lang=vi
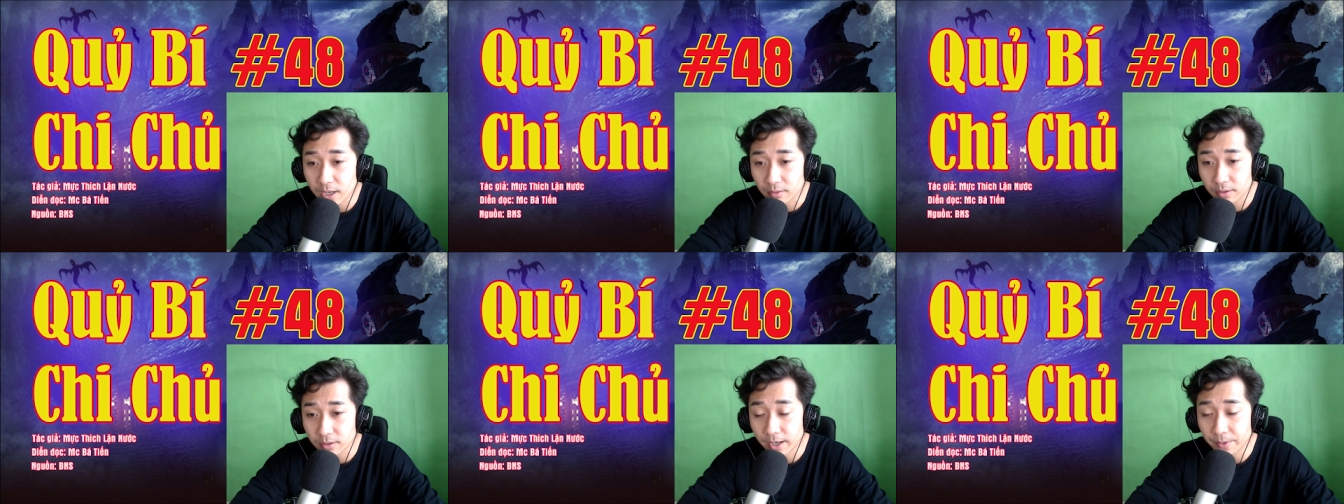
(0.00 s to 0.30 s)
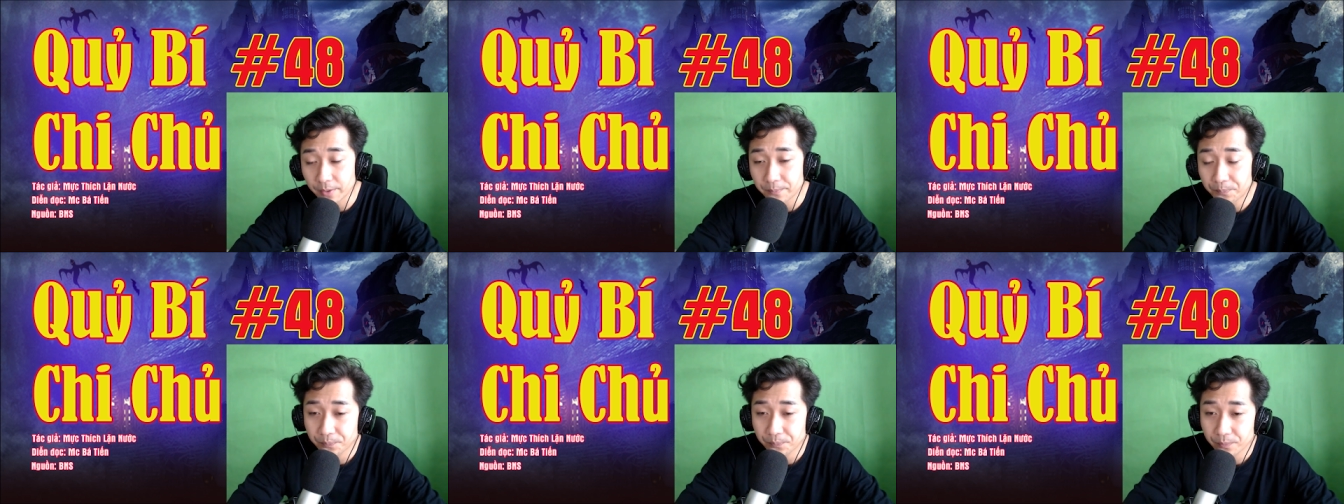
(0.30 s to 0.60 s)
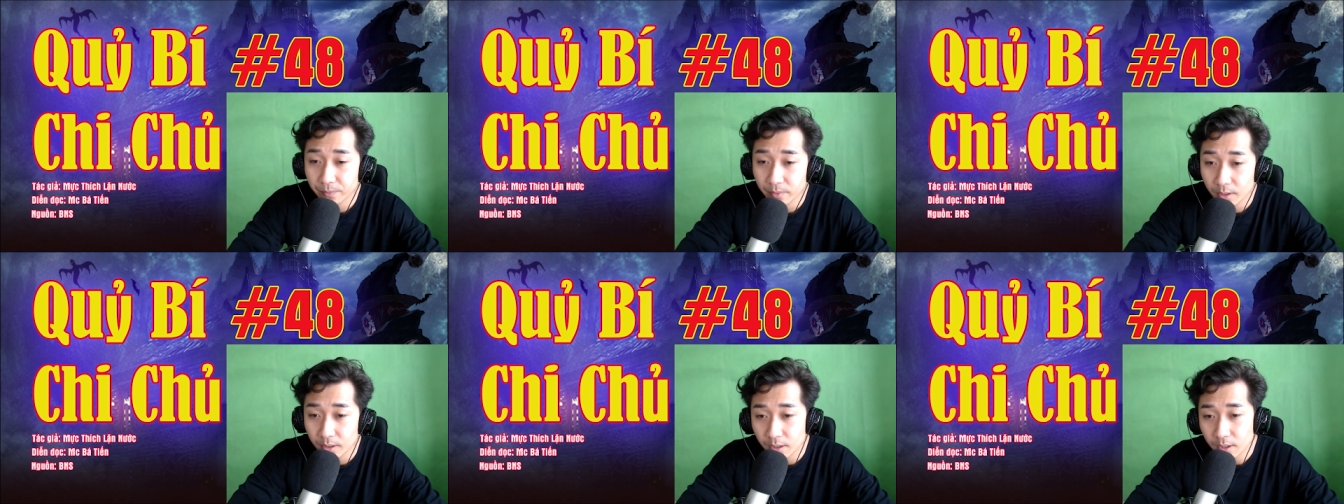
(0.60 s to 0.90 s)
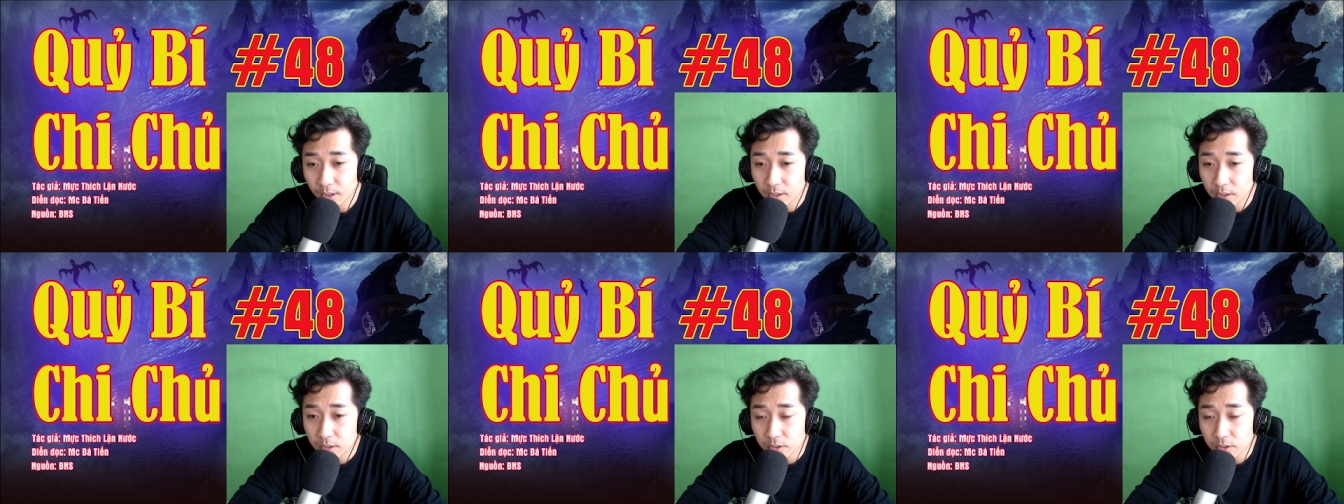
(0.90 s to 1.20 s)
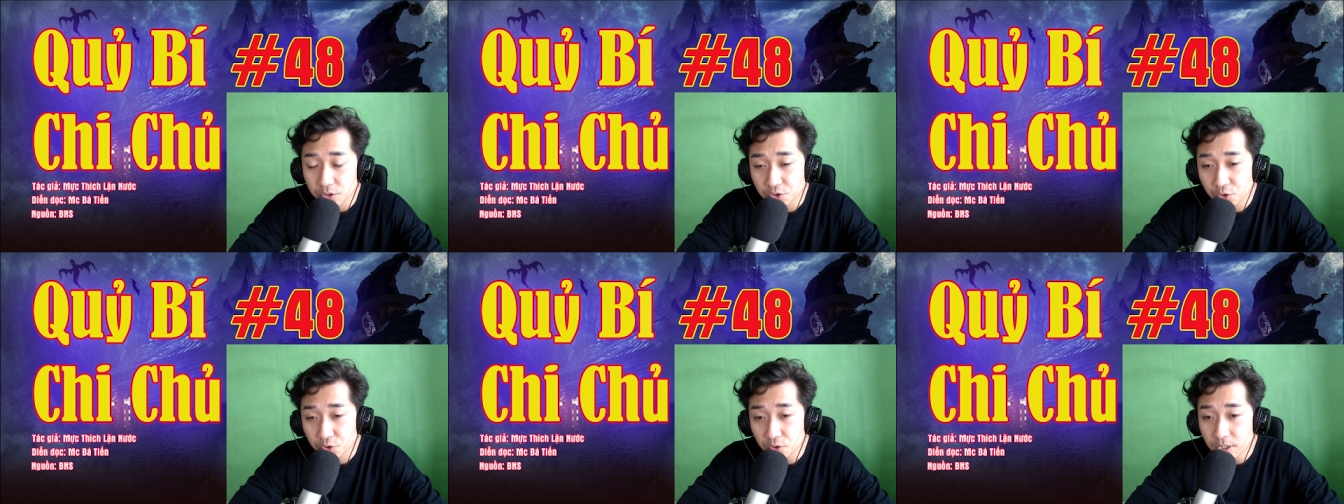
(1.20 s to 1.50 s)
Bá tước trở
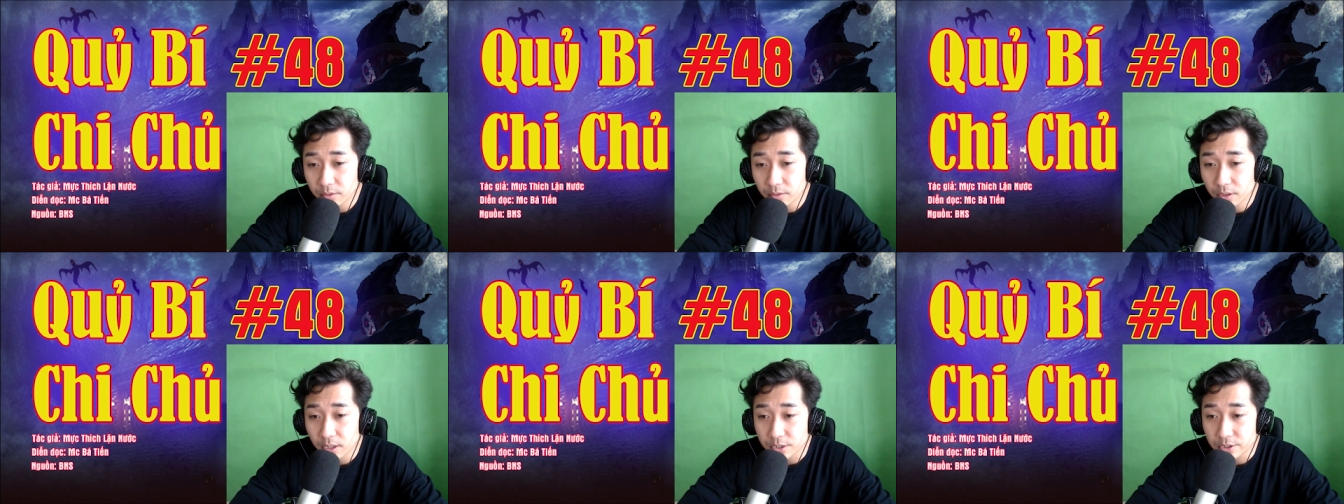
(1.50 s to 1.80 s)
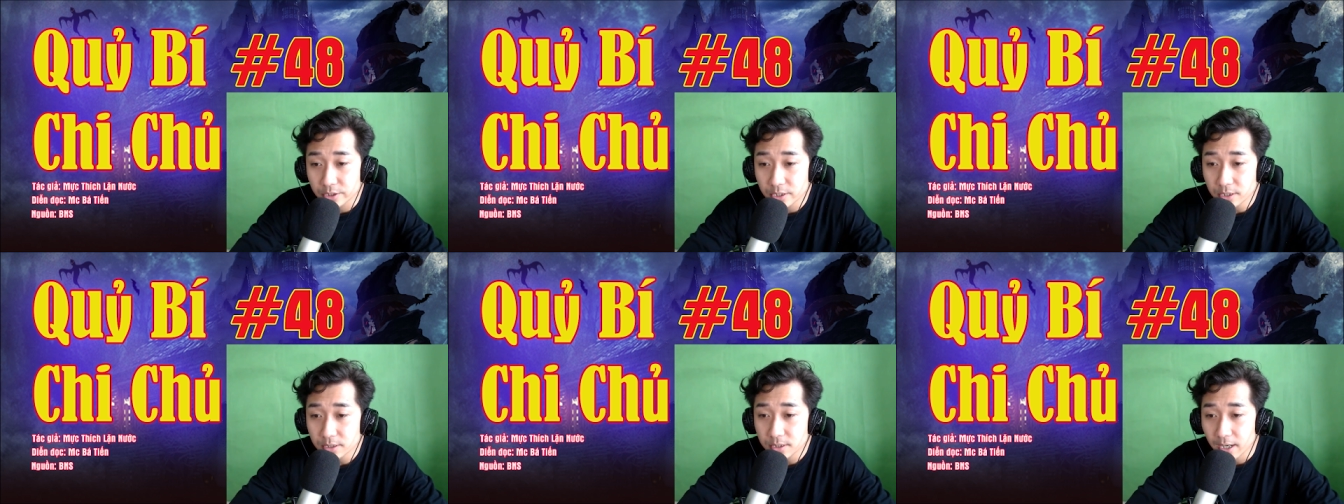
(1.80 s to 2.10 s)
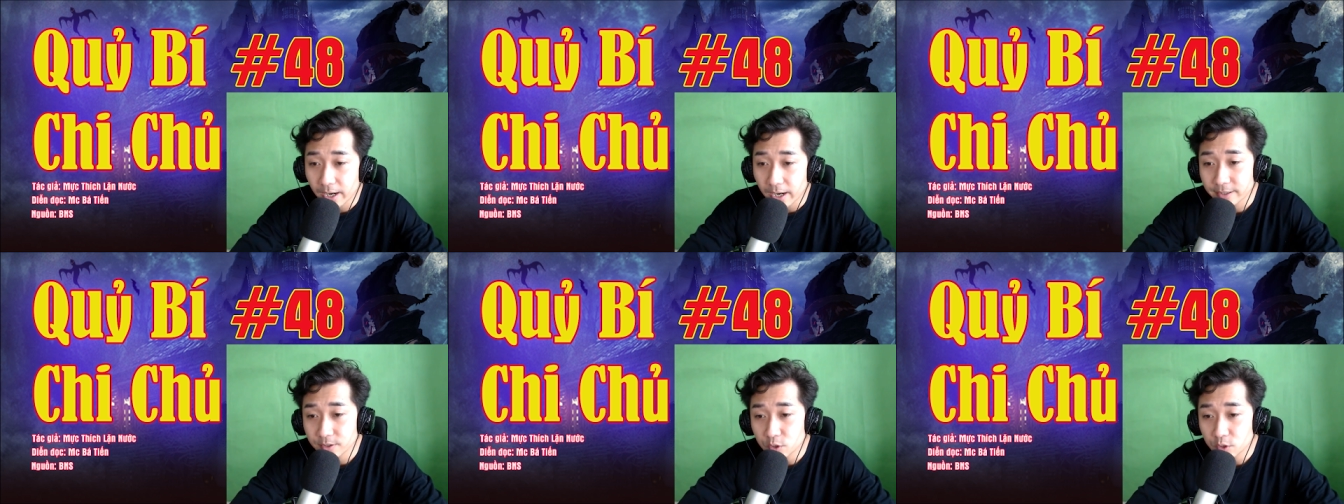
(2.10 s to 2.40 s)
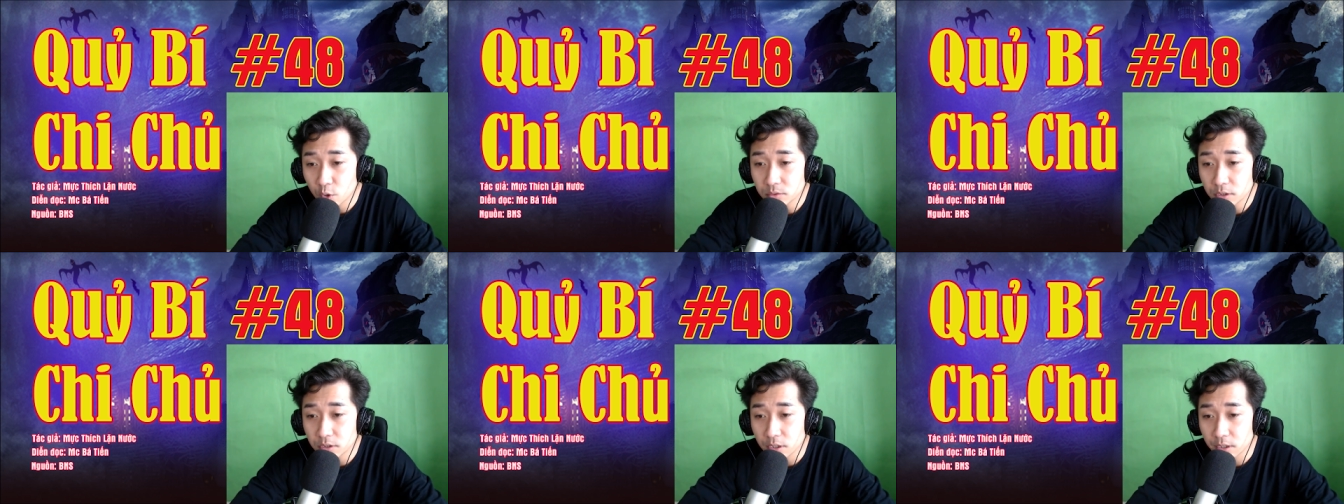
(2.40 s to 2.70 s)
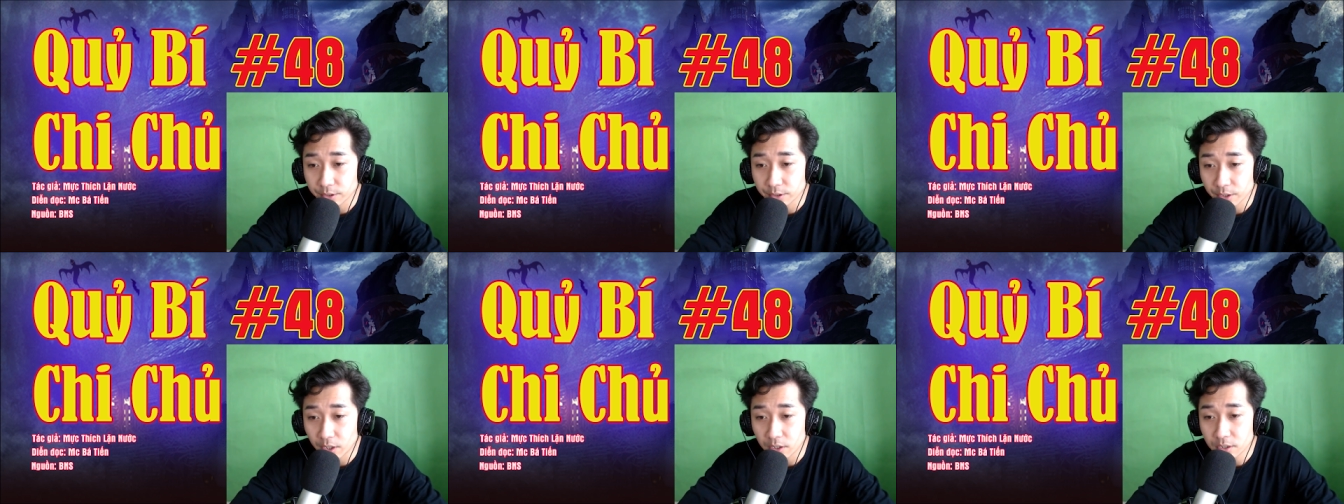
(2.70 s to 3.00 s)
về chắc chắn là vở kịch đáng
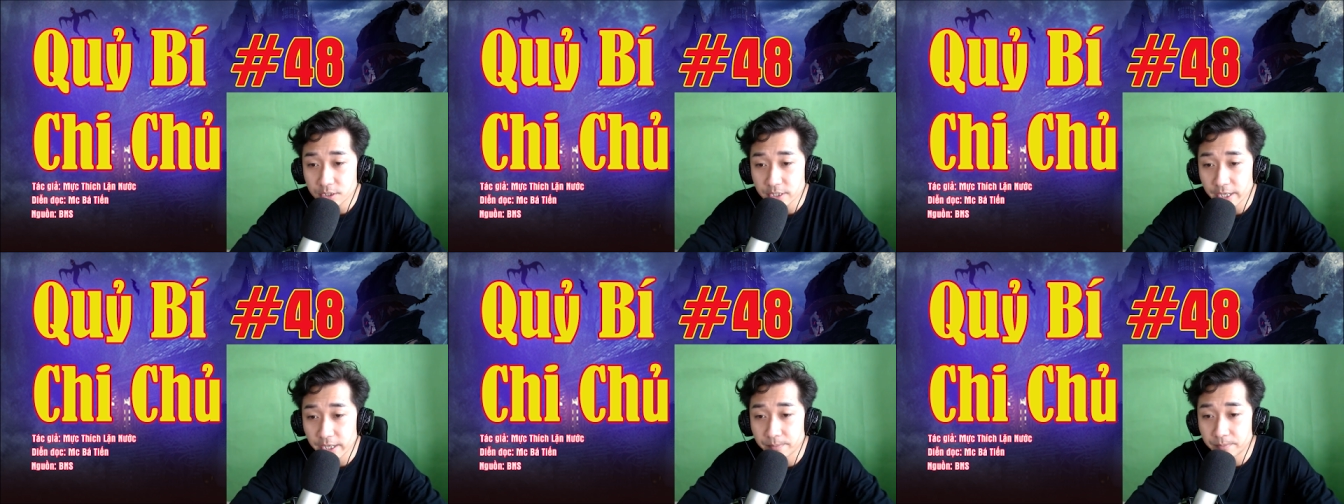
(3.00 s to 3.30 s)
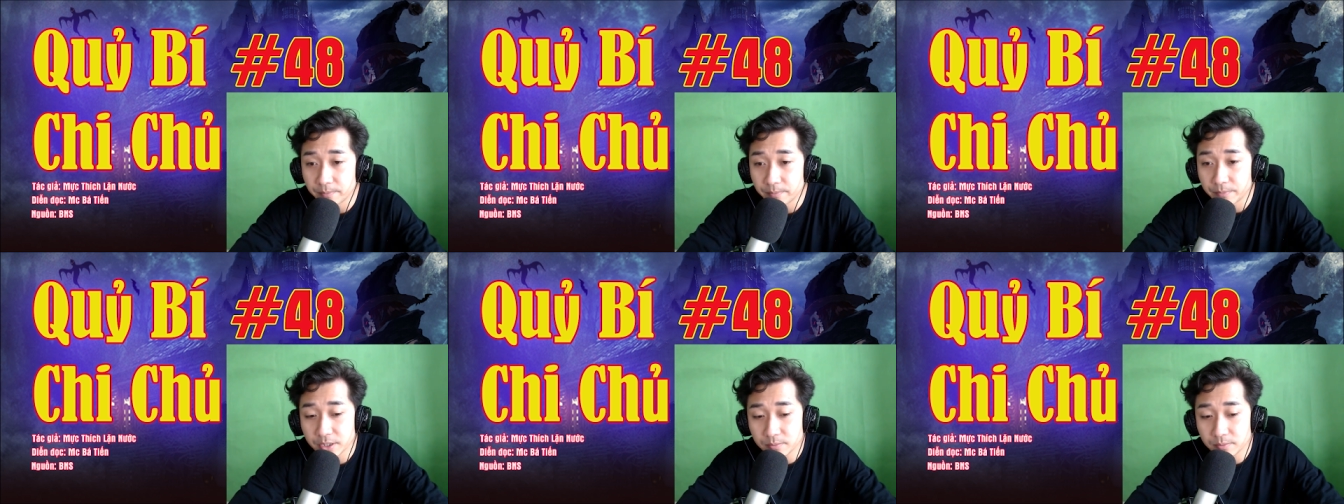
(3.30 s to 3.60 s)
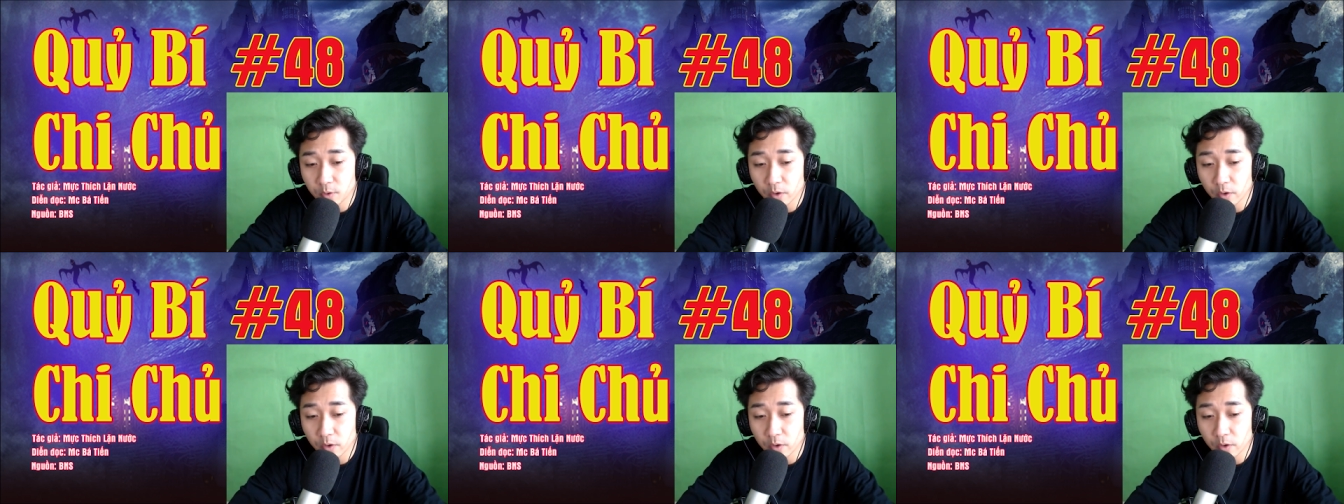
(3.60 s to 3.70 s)
tiền nhất hiện nay.